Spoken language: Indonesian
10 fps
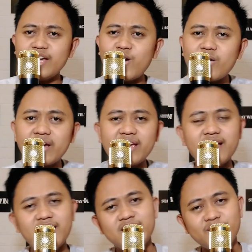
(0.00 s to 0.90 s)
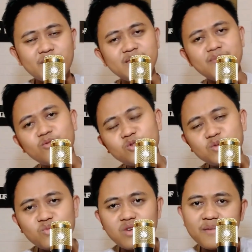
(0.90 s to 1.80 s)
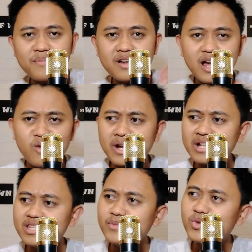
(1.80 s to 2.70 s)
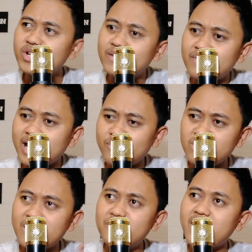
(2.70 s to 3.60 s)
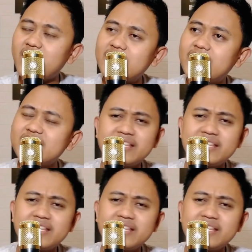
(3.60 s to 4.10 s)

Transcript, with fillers: Ya oke ya teman-temanku semua para awen timku dimanapun kalian berada